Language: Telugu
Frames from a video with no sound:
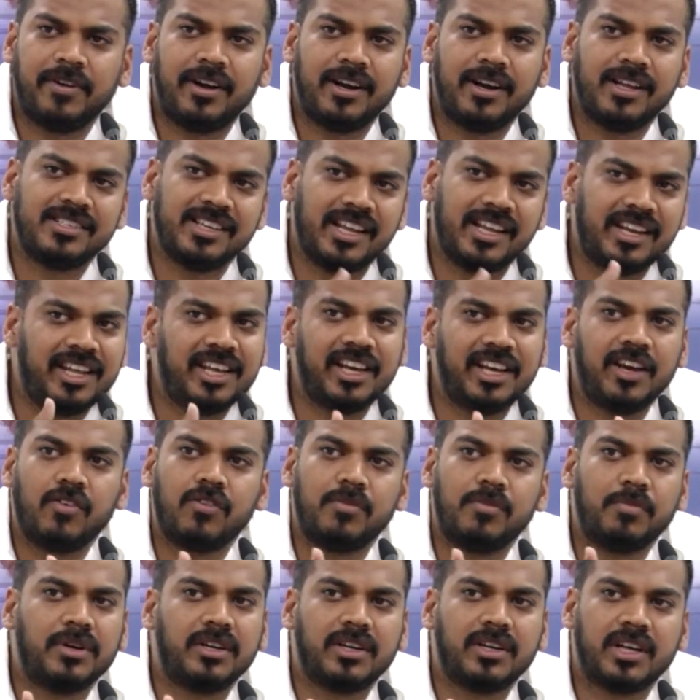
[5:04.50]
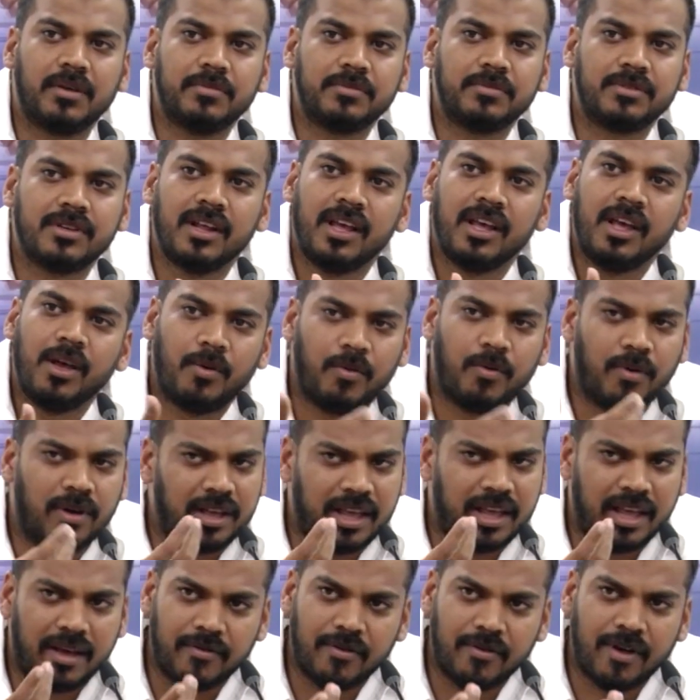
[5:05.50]
ఫైవ్ డేస్ ఎనీ గవర్నమెంట్ కమ్స్
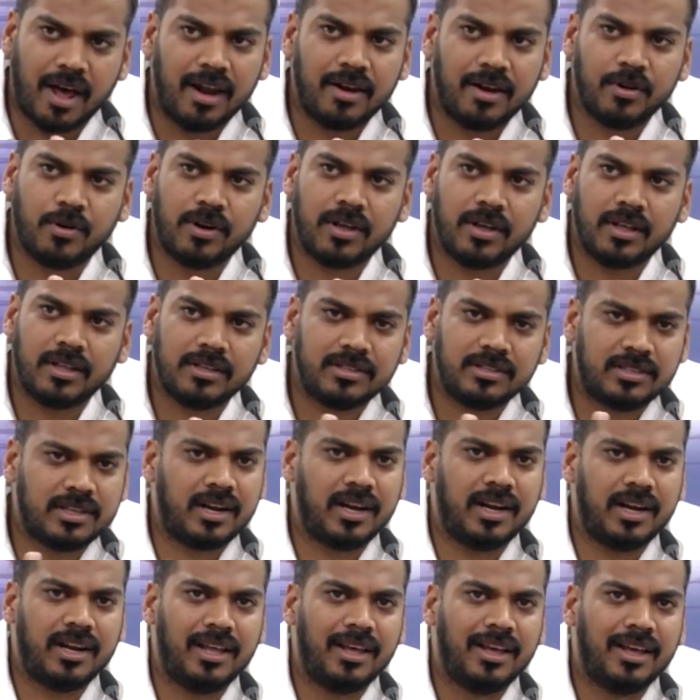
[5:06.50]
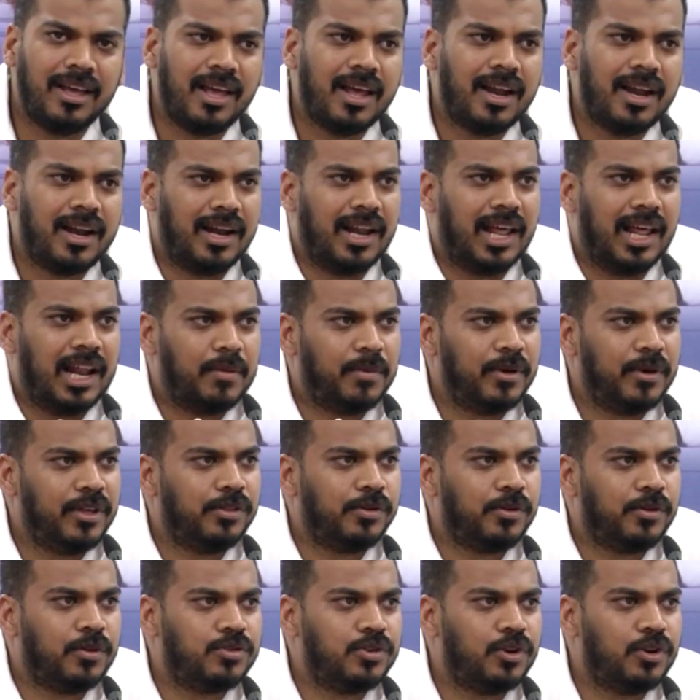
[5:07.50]
వాళ్ళు కూడా జరిగినాయి నలభై
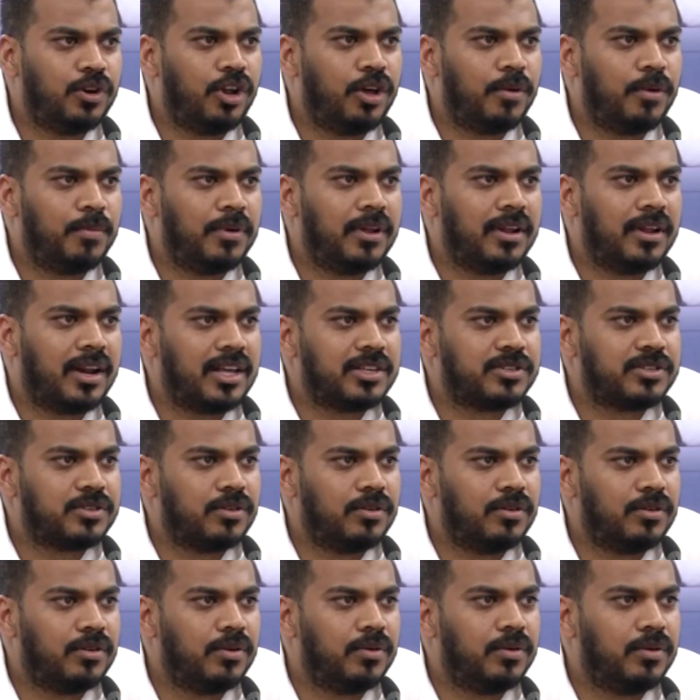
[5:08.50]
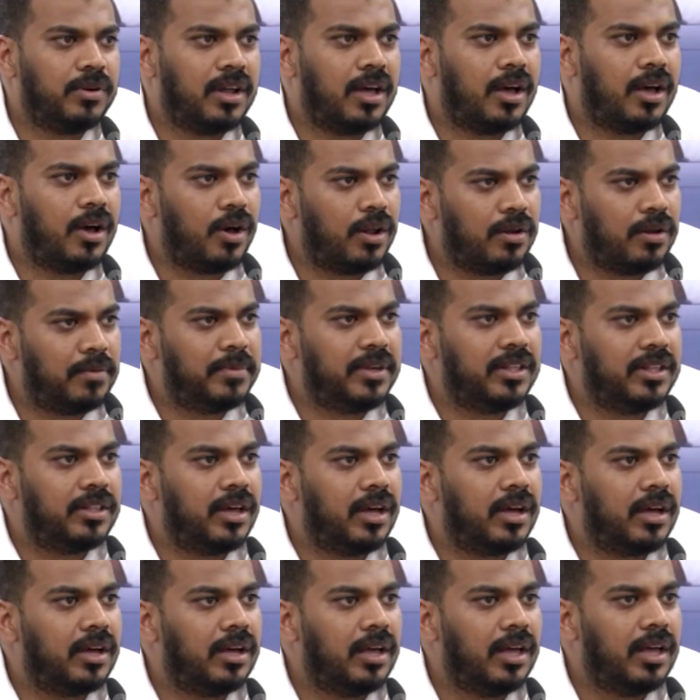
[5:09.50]
రోజుల లోపల రాష్ట్రంలో ఉన్న ఆల్ మీద
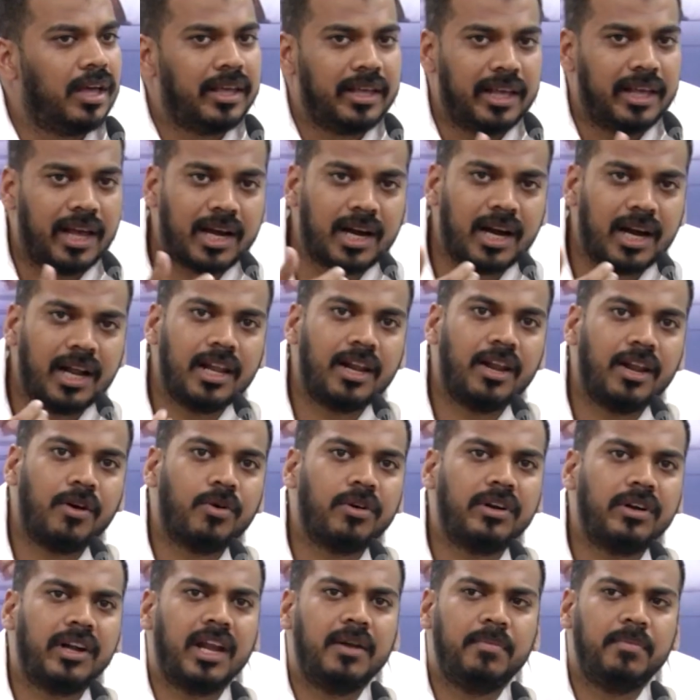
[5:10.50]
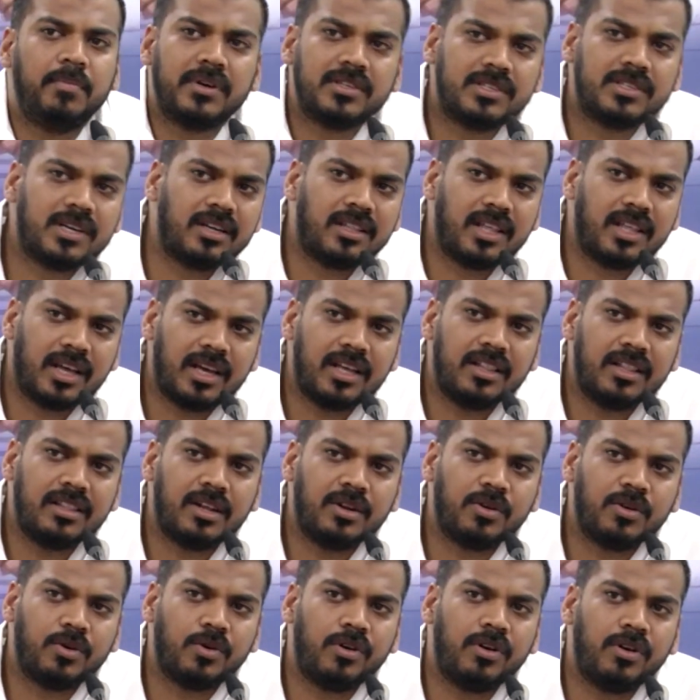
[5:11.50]
ఎక్కడైనా ఒక టెన్ పర్సెంట్ తగ్గింది
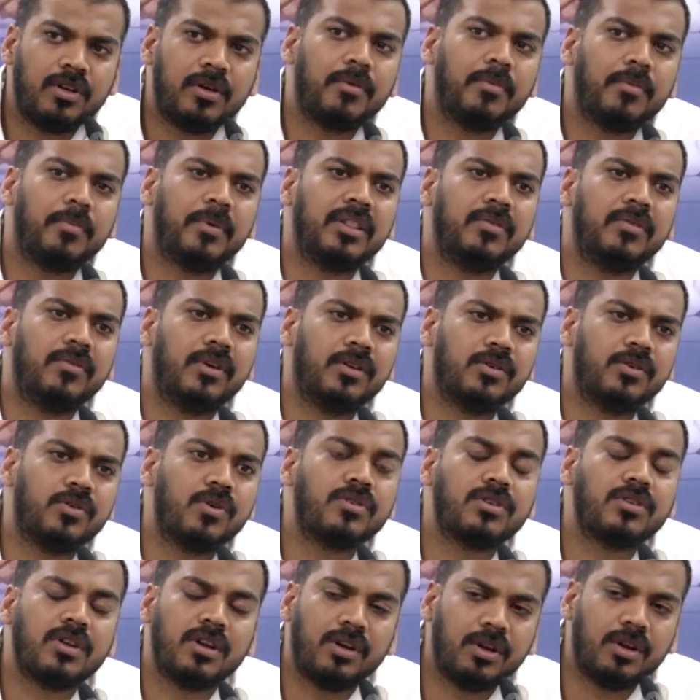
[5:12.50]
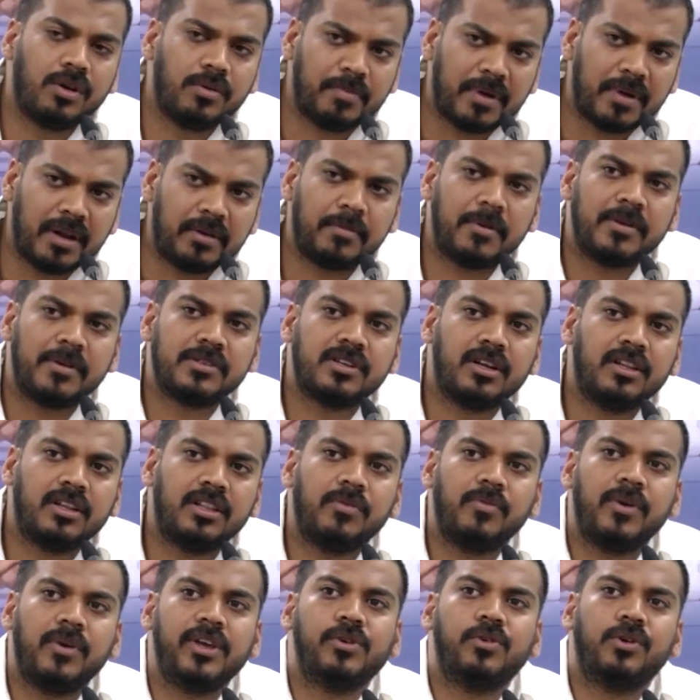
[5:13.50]
అనుకోండి ఇప్పుడు పదివేల కోట్లలో పది పర్సెంట్
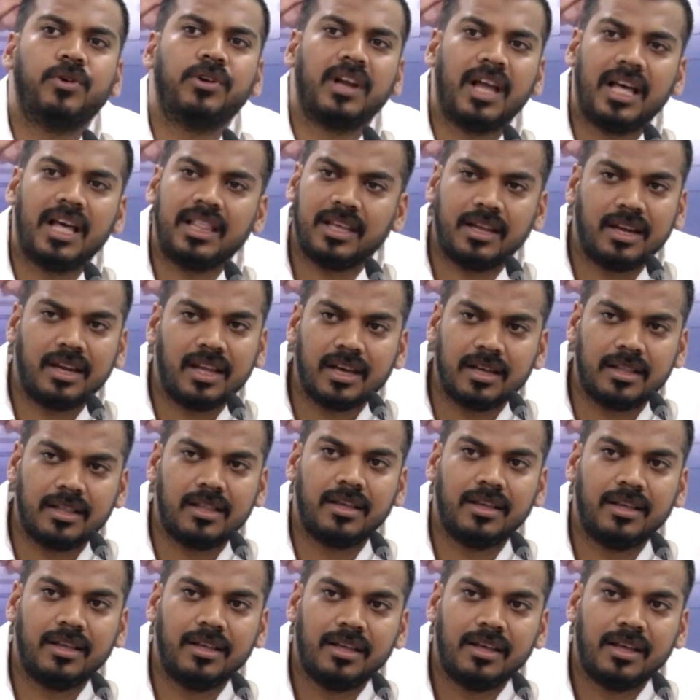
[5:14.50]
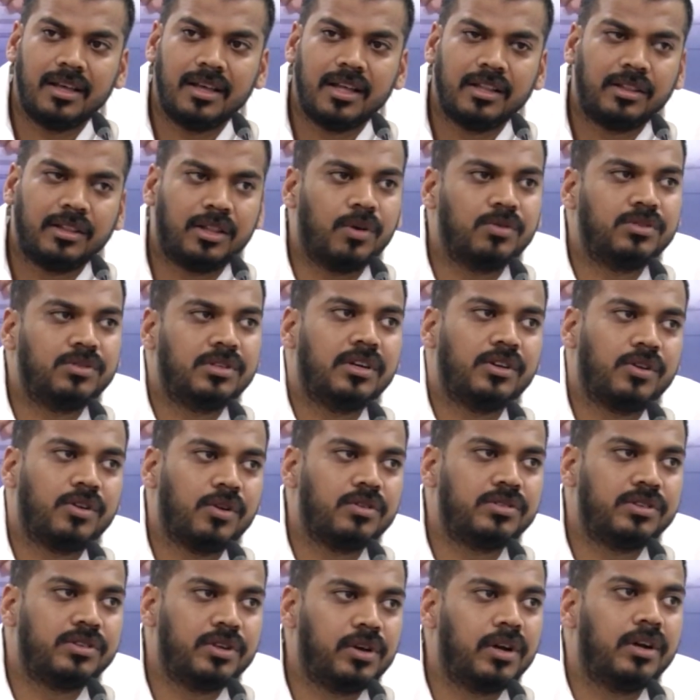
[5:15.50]
వెయ్యి కోట్లు ఆదానే కదా థౌసండ్
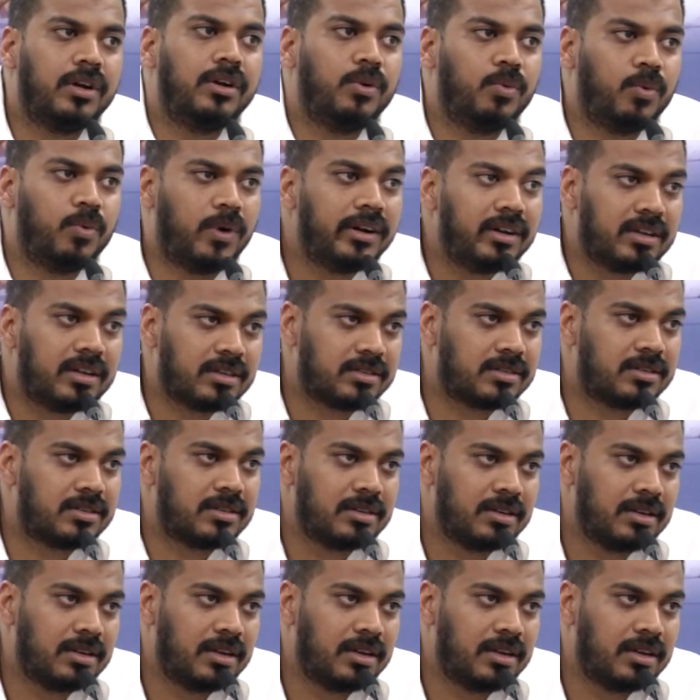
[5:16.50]
క్రోస్ యూ కెన్ టూ వండర్స్